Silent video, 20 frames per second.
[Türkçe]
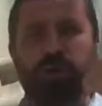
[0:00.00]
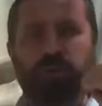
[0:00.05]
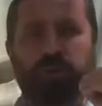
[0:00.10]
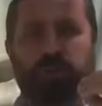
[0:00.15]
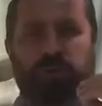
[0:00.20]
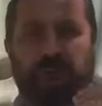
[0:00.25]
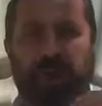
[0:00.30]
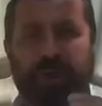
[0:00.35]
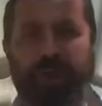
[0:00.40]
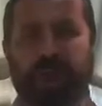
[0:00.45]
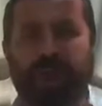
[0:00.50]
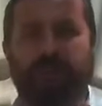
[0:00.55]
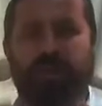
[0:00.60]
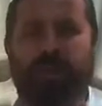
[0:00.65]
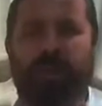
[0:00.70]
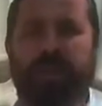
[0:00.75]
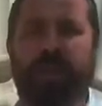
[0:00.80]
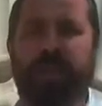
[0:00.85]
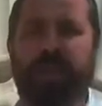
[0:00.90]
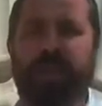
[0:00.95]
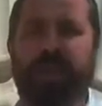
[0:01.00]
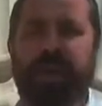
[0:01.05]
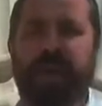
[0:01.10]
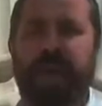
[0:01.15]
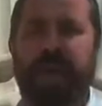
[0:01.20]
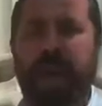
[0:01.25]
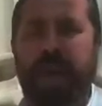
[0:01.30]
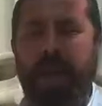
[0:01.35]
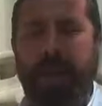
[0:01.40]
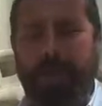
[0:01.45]
Mustafa dönemi
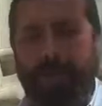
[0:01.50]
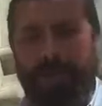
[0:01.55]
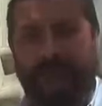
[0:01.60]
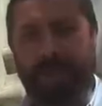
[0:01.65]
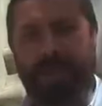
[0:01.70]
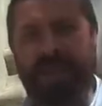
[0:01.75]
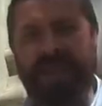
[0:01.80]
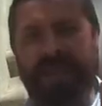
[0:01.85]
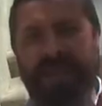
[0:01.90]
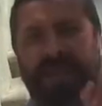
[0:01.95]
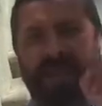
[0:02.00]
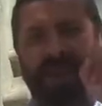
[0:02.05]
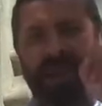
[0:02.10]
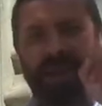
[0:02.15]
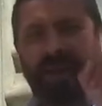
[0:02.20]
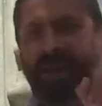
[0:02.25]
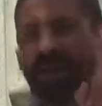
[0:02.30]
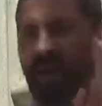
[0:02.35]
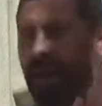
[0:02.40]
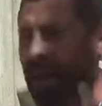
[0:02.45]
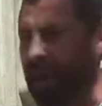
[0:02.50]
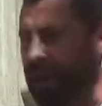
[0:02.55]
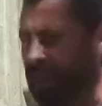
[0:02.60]
Mehmet Tahir A